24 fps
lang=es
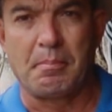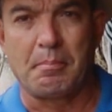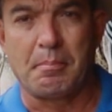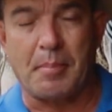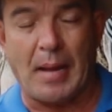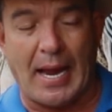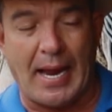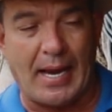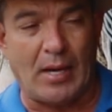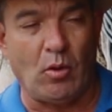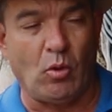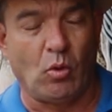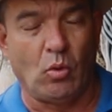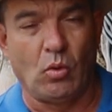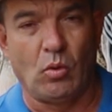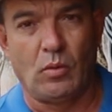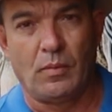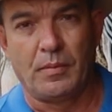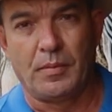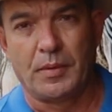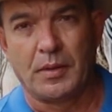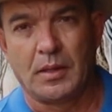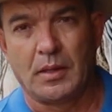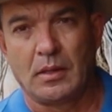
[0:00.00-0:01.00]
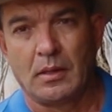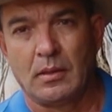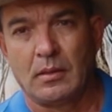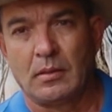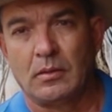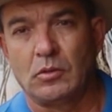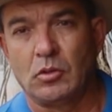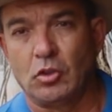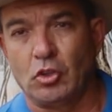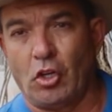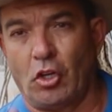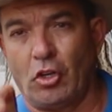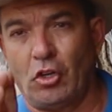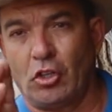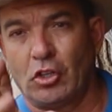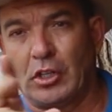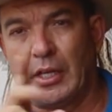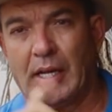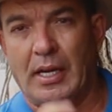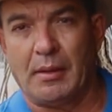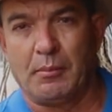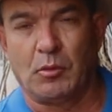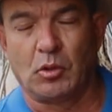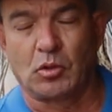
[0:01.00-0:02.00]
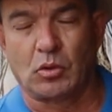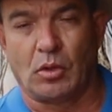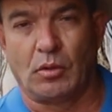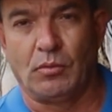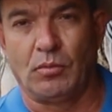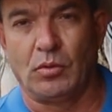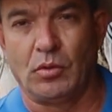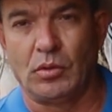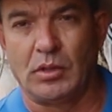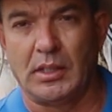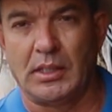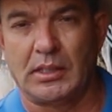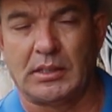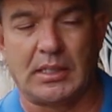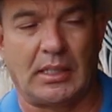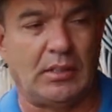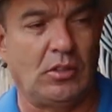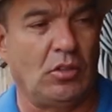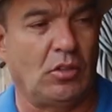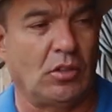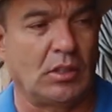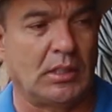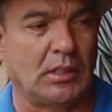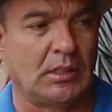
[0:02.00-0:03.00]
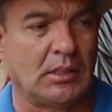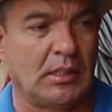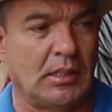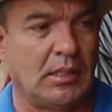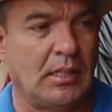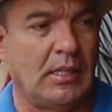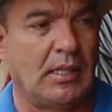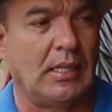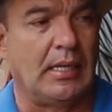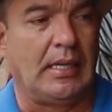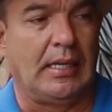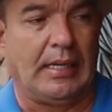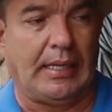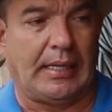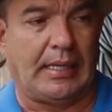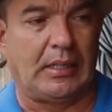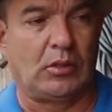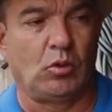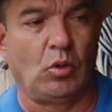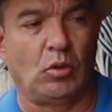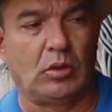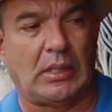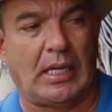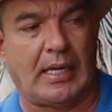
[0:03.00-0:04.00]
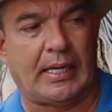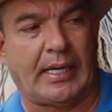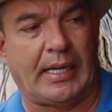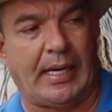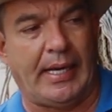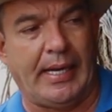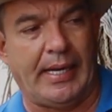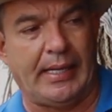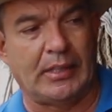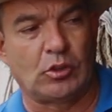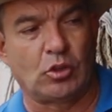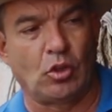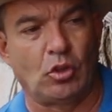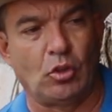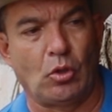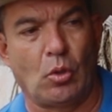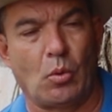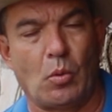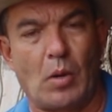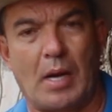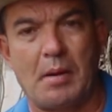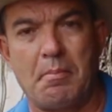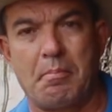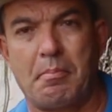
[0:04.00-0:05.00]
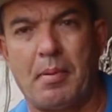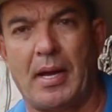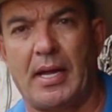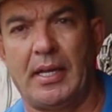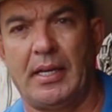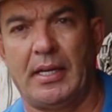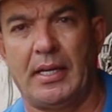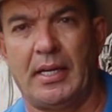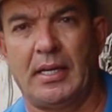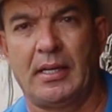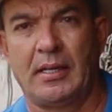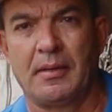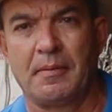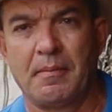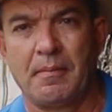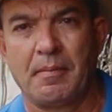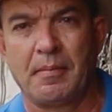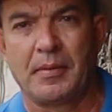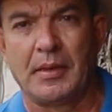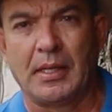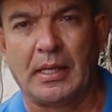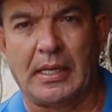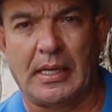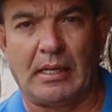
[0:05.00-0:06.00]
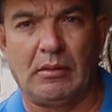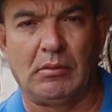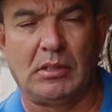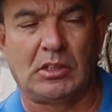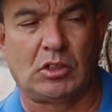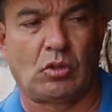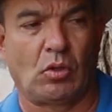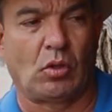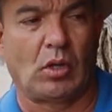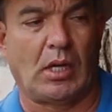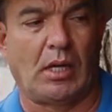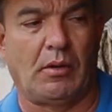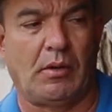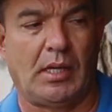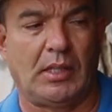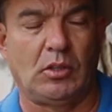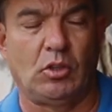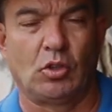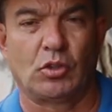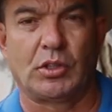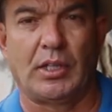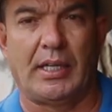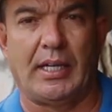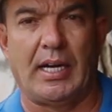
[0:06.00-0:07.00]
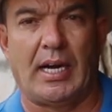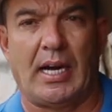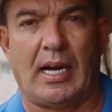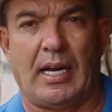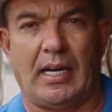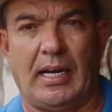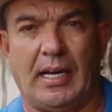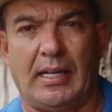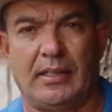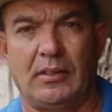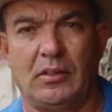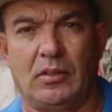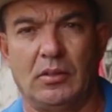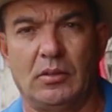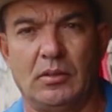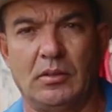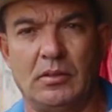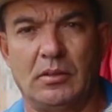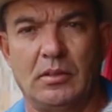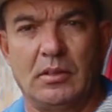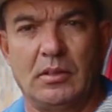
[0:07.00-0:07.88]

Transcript: Pero no nos dejemos confundir, señores. Resulta que eso no va a impedir que nuestro caballo siga jalando.